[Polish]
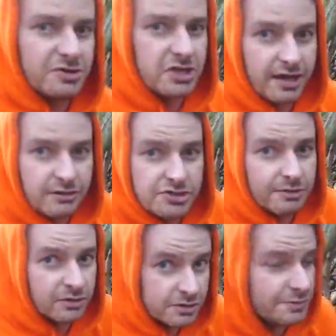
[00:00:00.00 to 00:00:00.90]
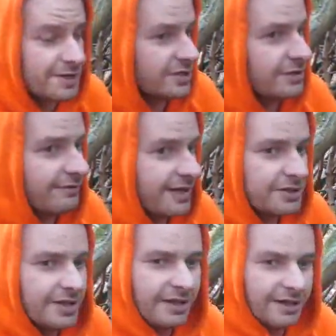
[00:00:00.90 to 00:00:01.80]
można jakąś tą noc
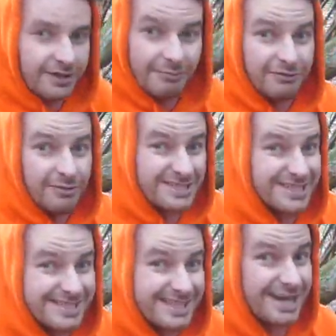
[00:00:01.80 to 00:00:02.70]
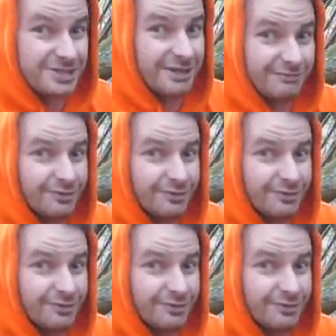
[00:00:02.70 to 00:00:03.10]
przeczatować. Na pewno będzie strasznie w